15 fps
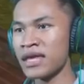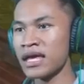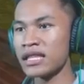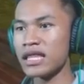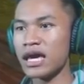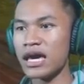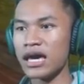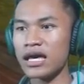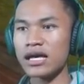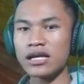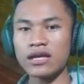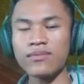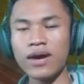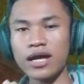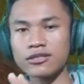
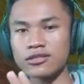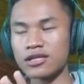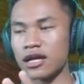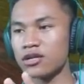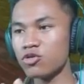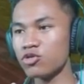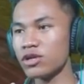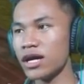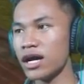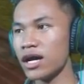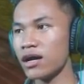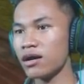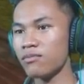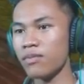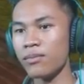terima kasih sekali
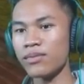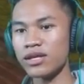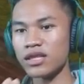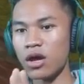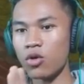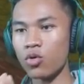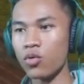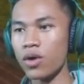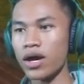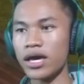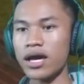udah memberitahu gue